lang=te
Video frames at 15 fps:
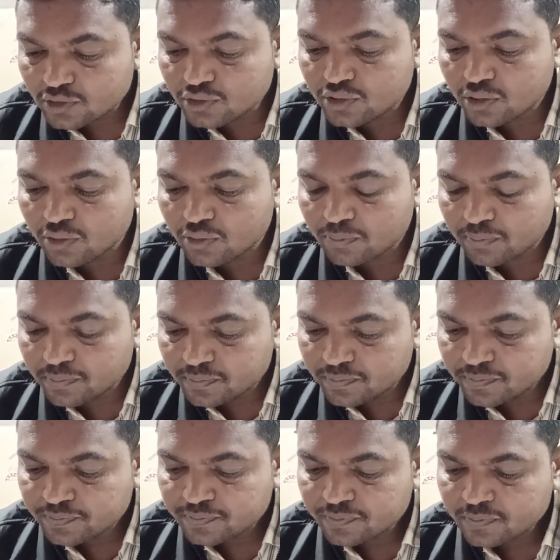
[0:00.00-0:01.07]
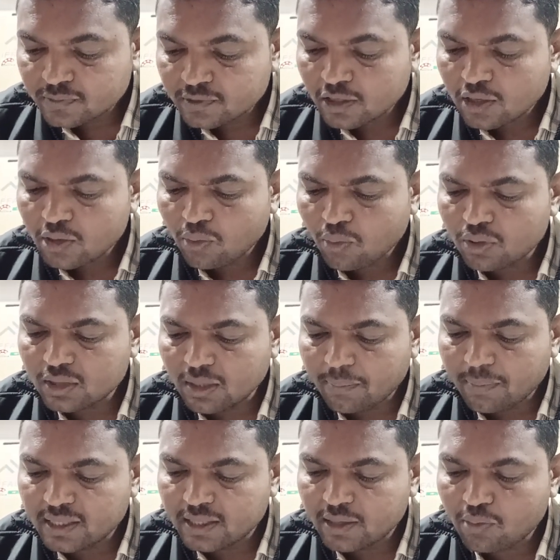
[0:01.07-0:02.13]
జూమ్
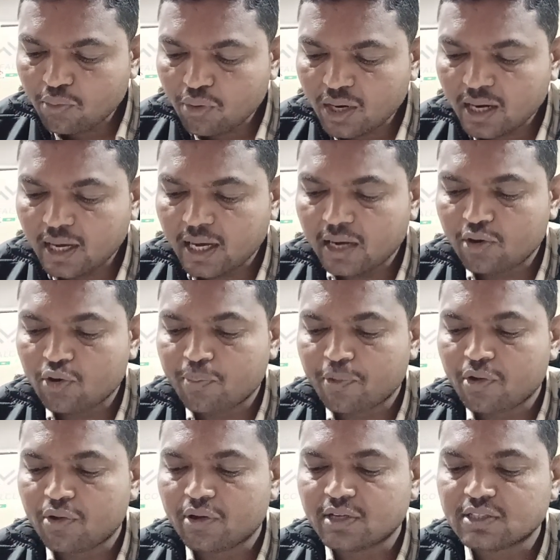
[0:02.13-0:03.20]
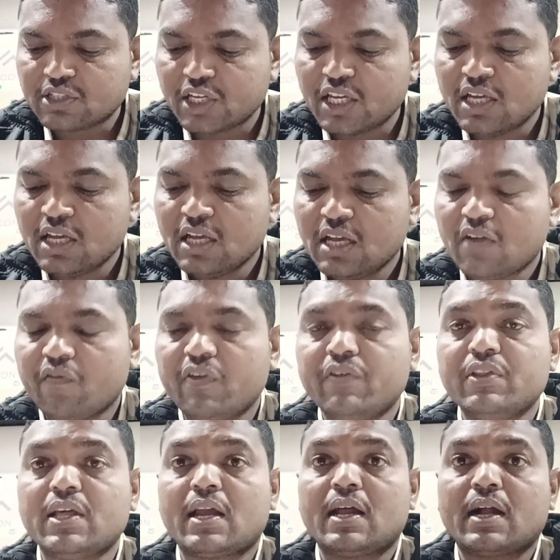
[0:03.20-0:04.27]
కొంతమంది కూరగాయలను ఉపయోగించి
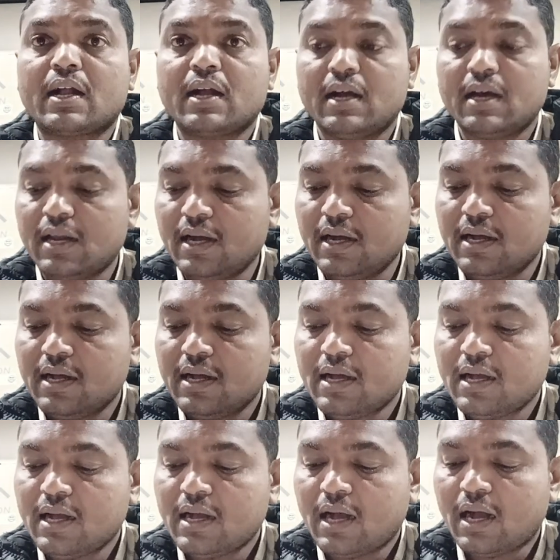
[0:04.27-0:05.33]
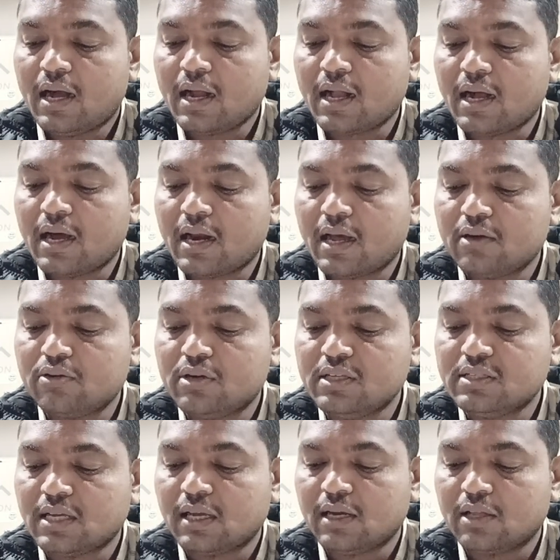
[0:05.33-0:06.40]
వివిధ రకాల ఆకారాలు
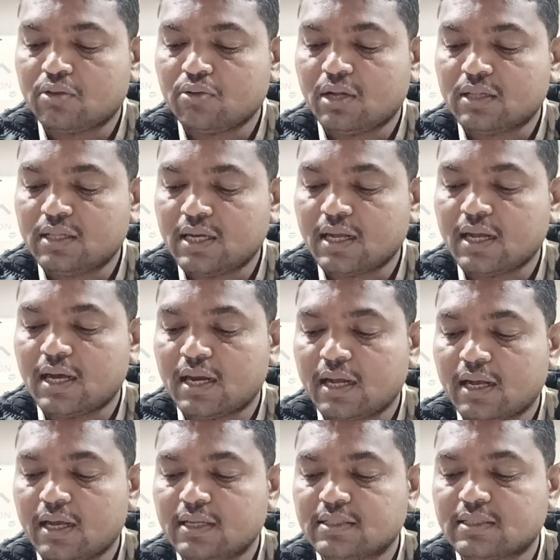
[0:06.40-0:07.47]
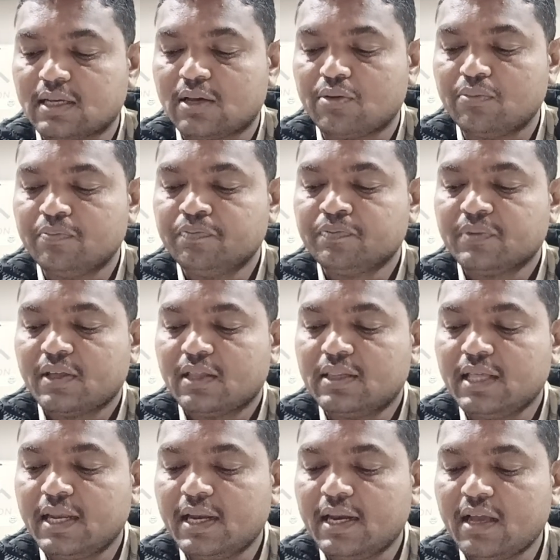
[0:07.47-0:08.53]
డిజైన్లతో అందంగా అలంకరిస్తారు
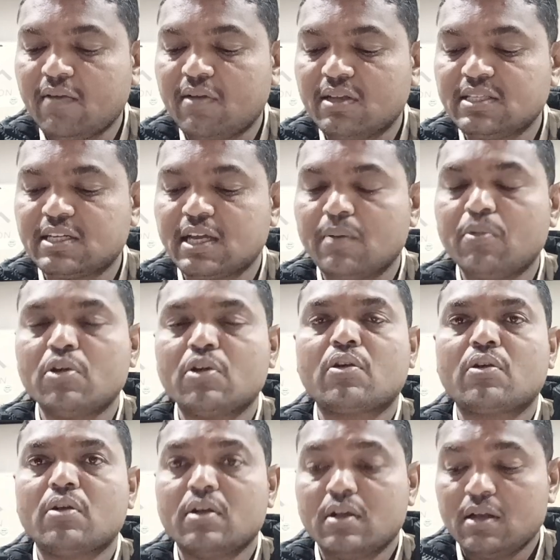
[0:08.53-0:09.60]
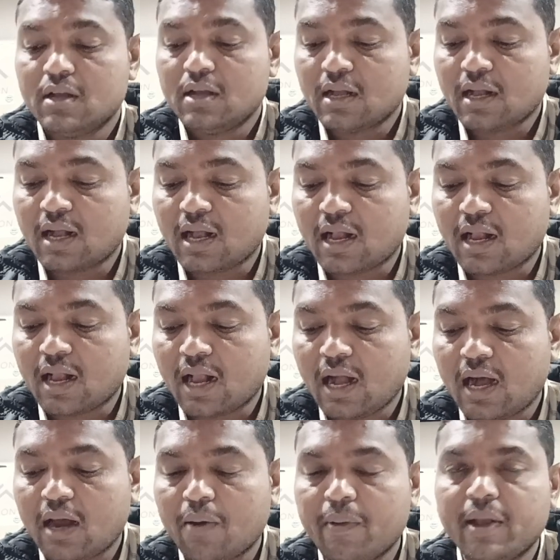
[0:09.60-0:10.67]
దీనినే వెజిటేబుల్
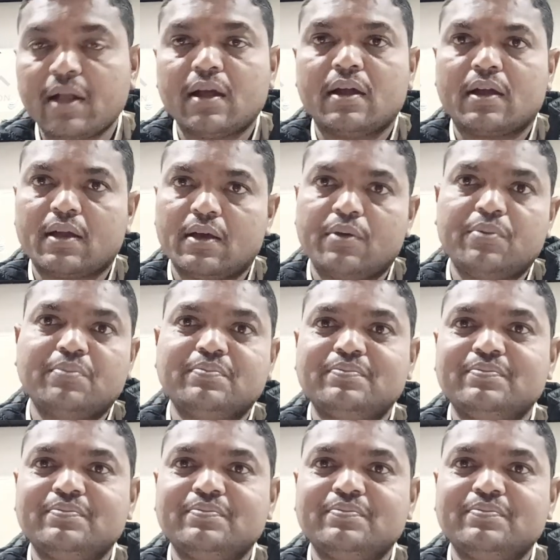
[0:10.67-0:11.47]
కార్వింగ్ అంటారు